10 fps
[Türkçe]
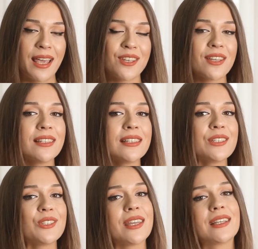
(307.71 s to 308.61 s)

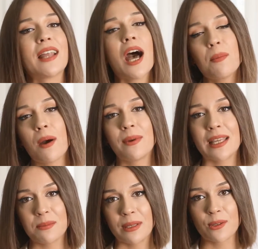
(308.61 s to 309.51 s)
yaşadığınız şehrin Ahbap
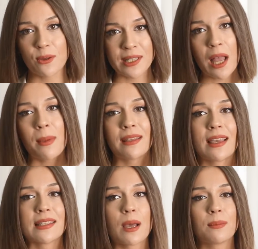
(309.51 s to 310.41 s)
resmi sosyal
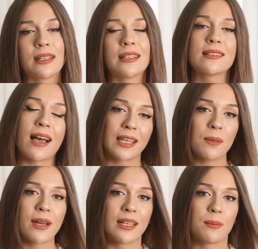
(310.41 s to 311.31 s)
medya hesaplarını
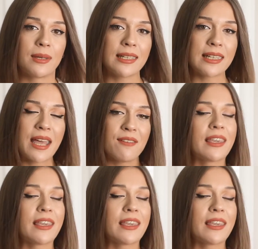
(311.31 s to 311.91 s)
takibe alabilir